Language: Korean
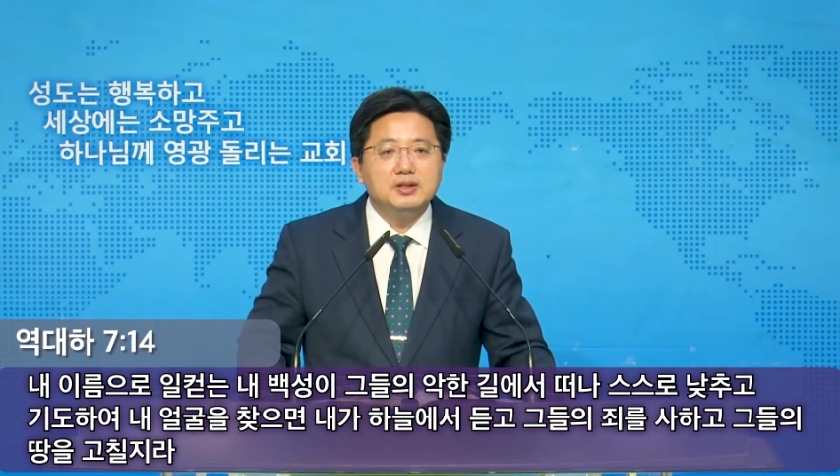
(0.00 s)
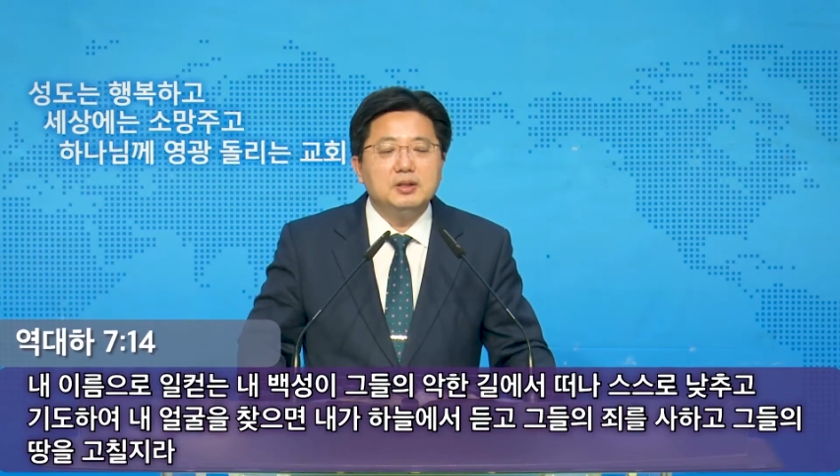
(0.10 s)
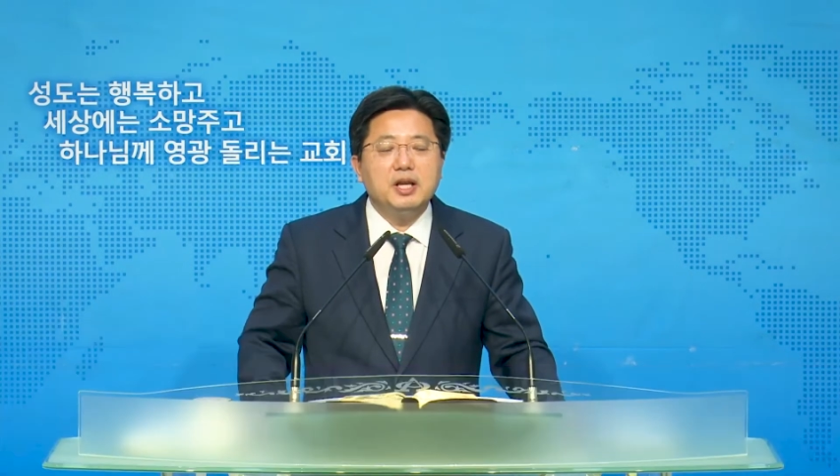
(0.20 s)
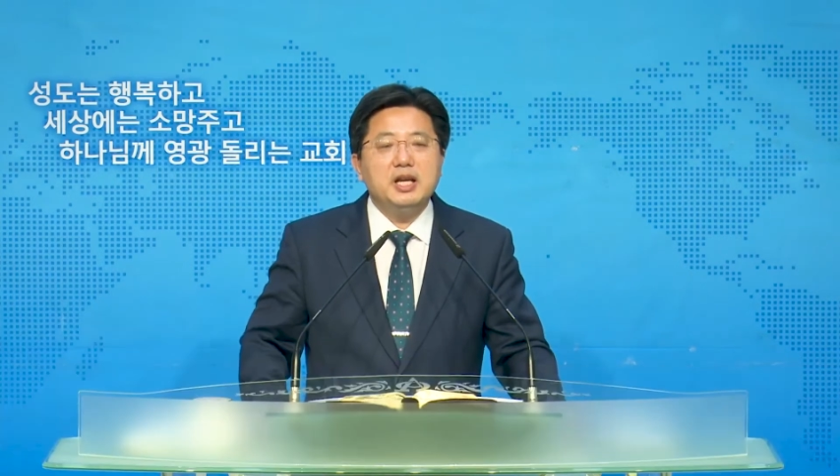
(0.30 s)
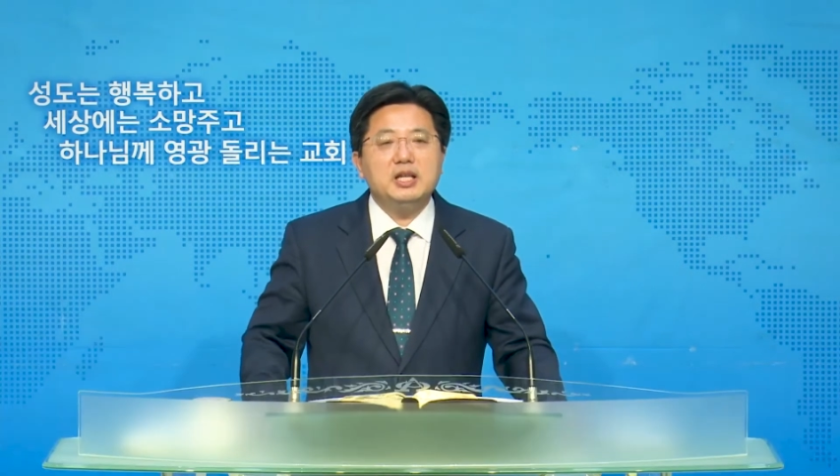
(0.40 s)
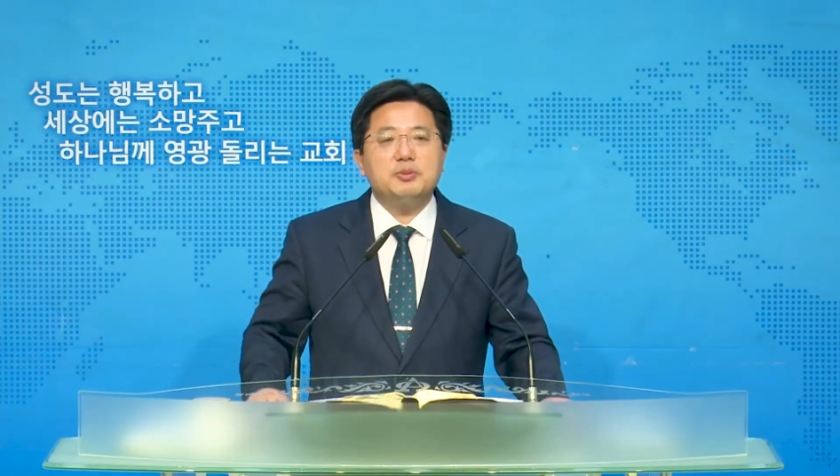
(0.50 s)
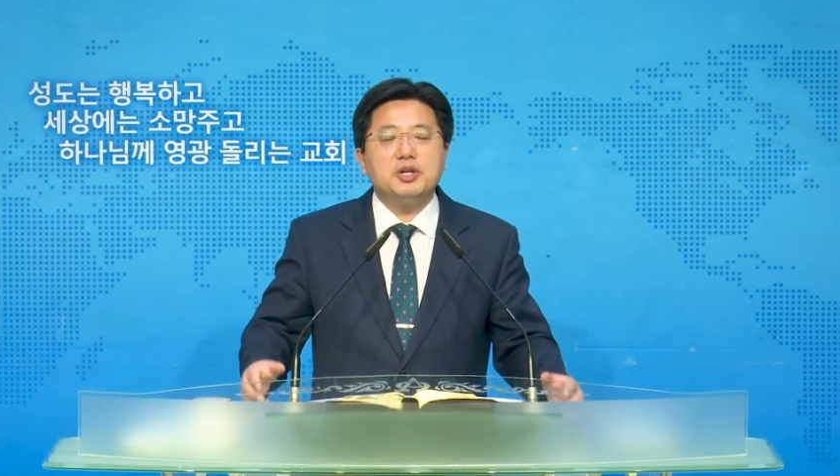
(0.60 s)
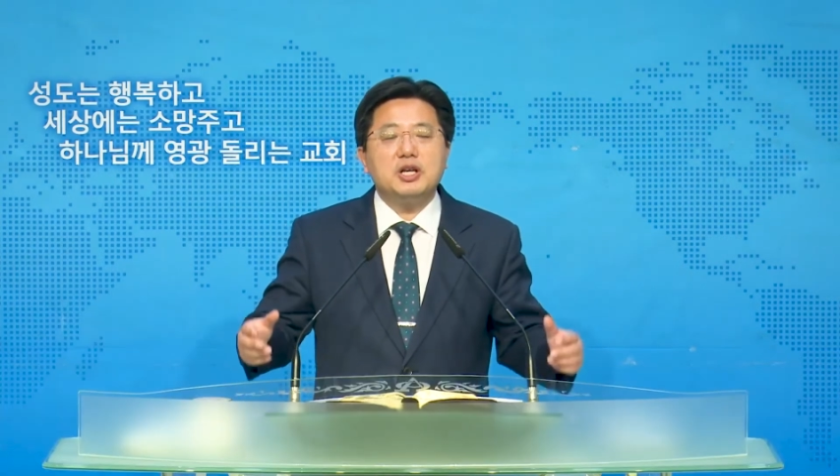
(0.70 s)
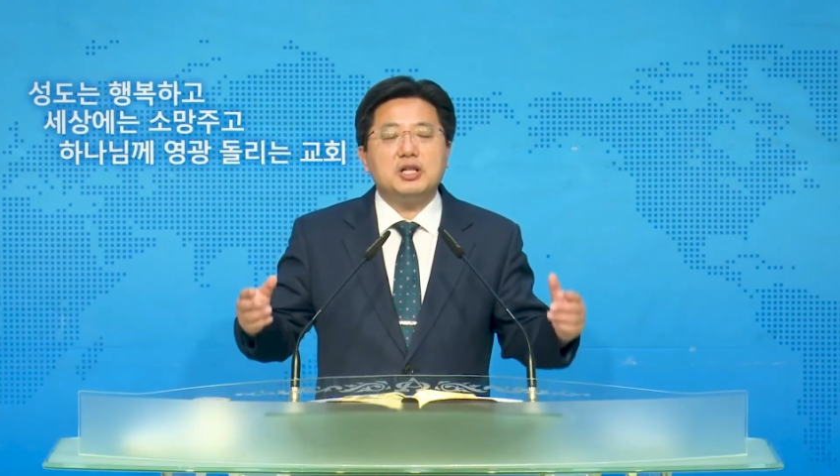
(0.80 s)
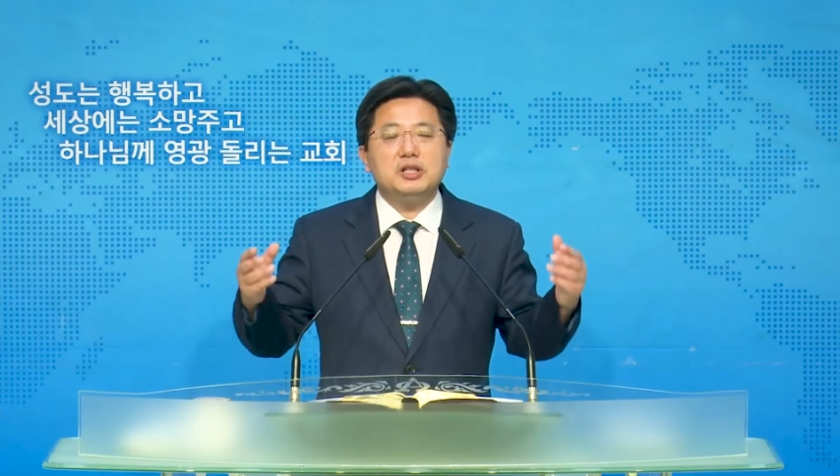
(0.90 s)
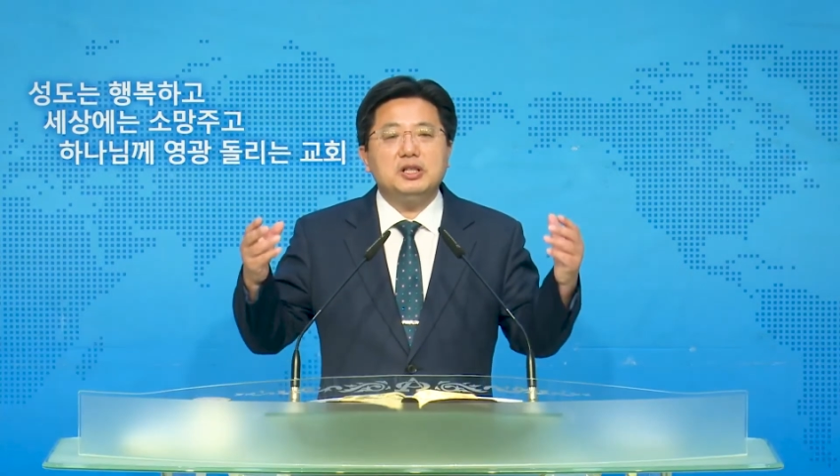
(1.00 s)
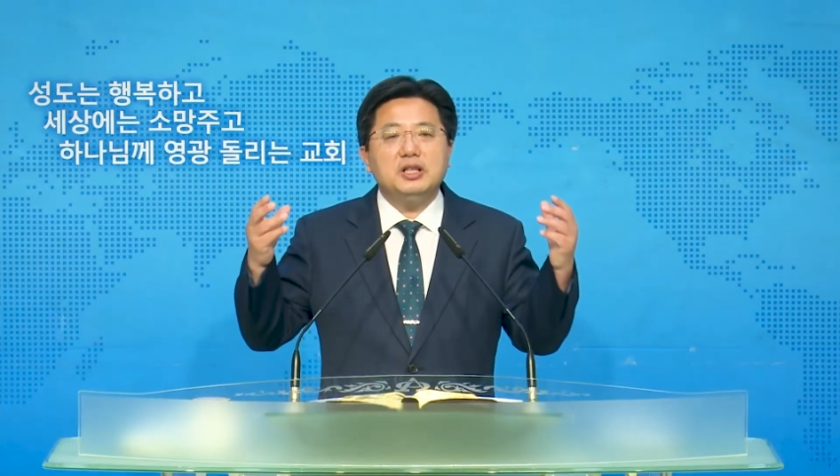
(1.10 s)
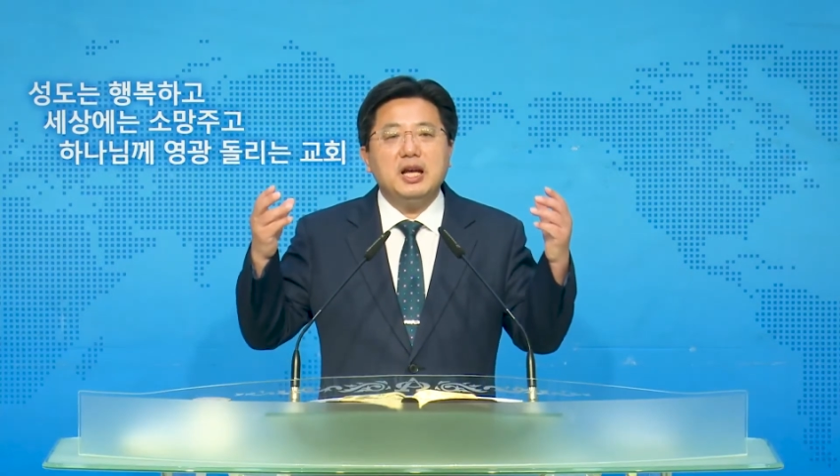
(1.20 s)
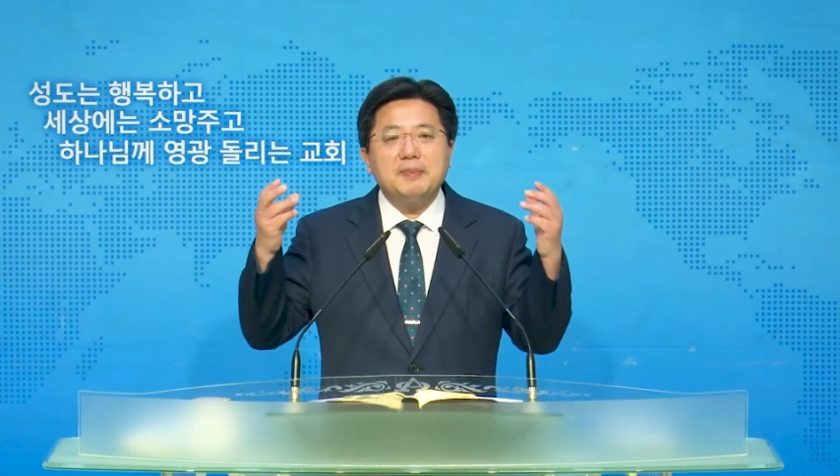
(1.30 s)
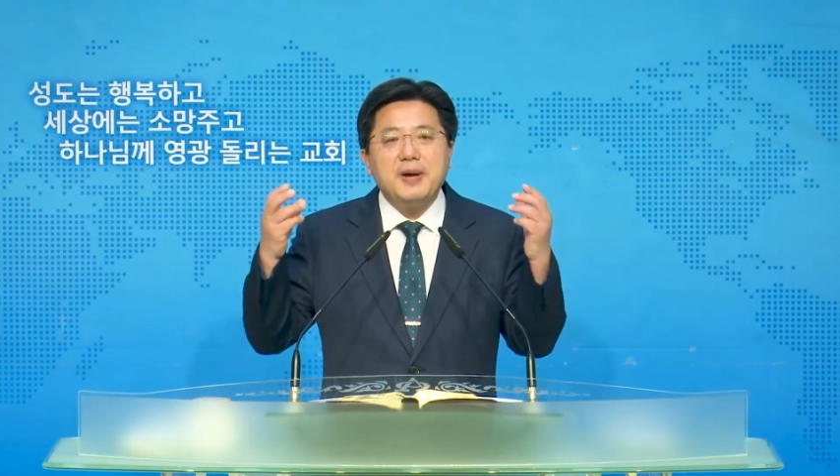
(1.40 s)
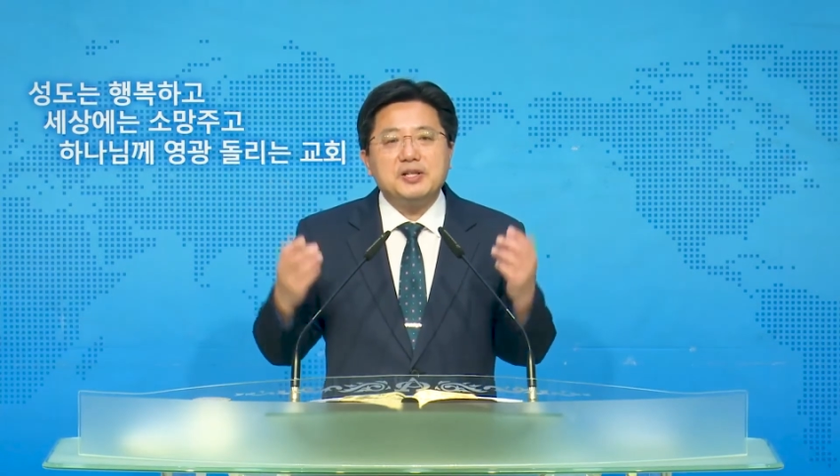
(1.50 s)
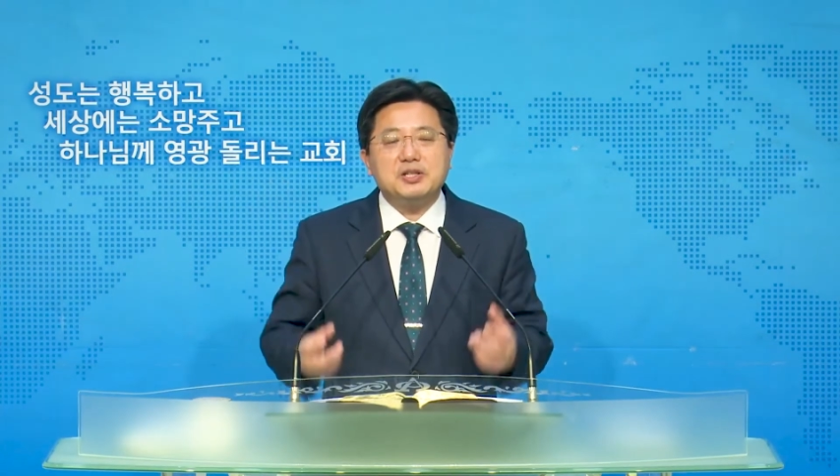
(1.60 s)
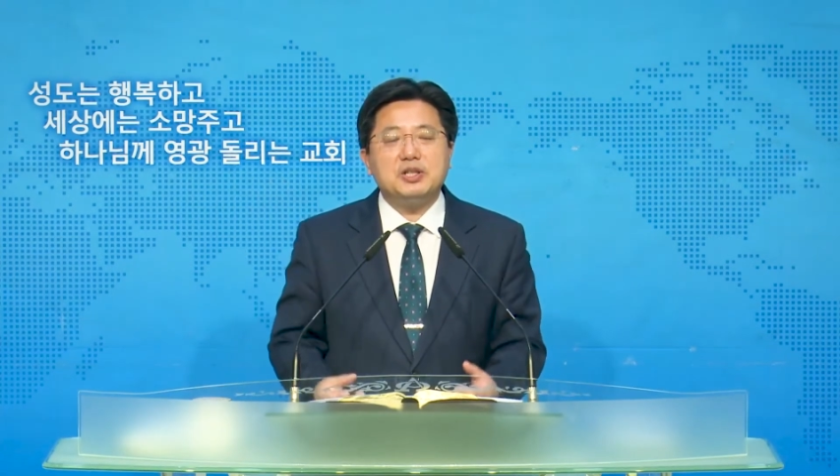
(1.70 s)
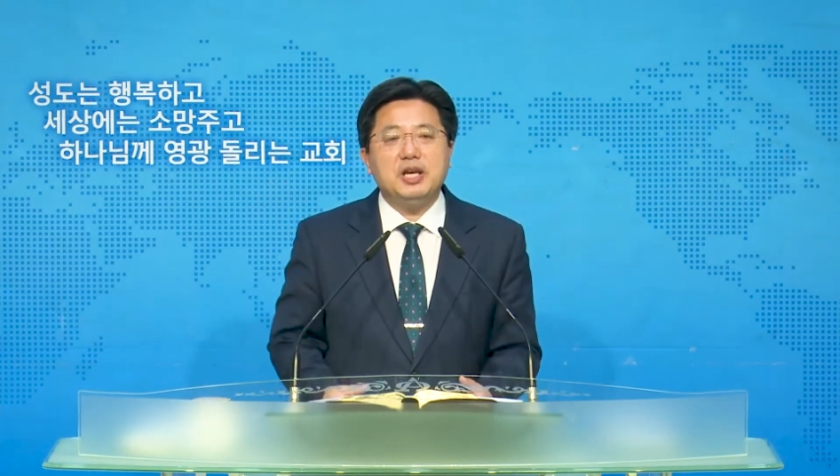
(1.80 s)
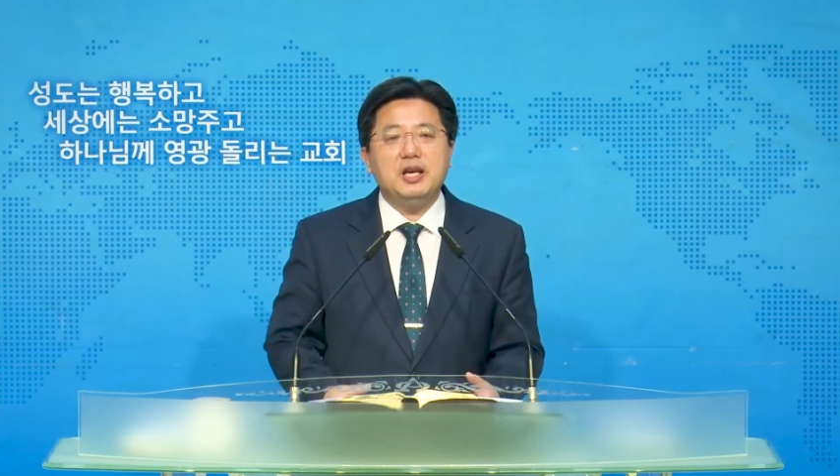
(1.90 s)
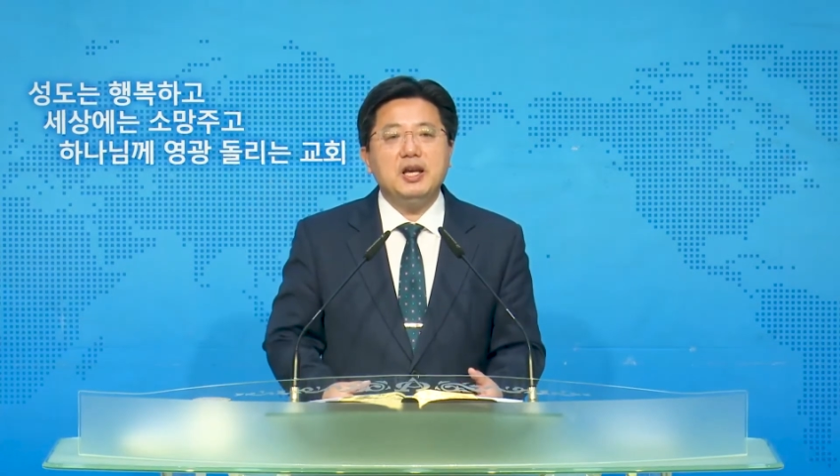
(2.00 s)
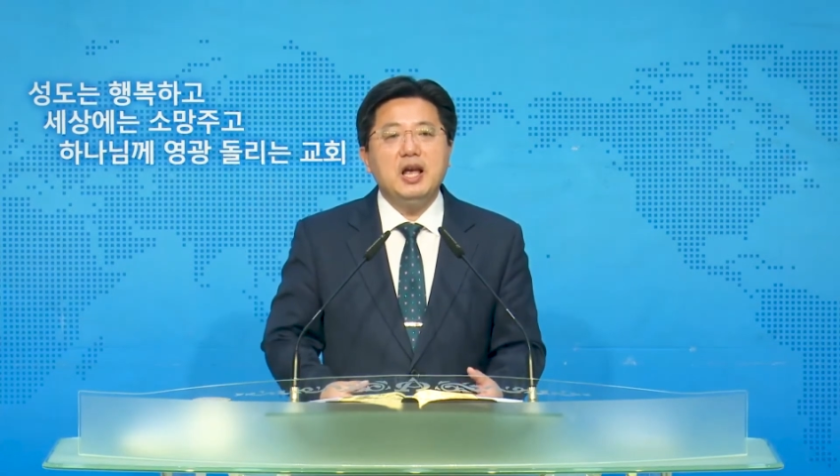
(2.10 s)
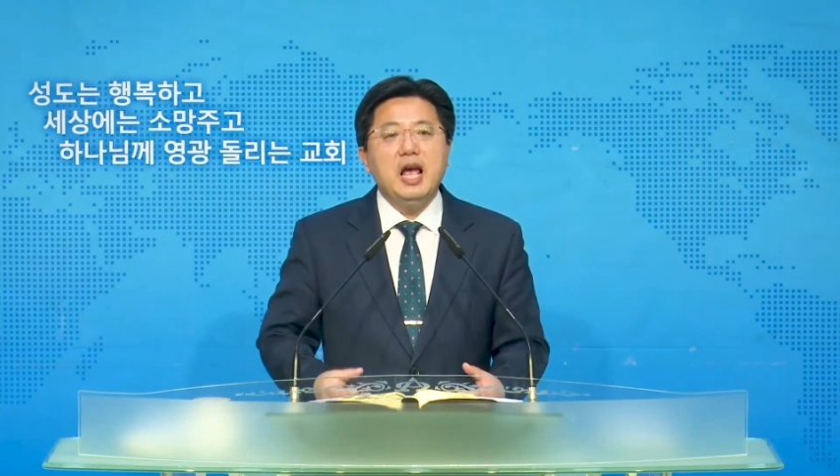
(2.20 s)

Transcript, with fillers: 내 이름으로 일컫는 내 백성이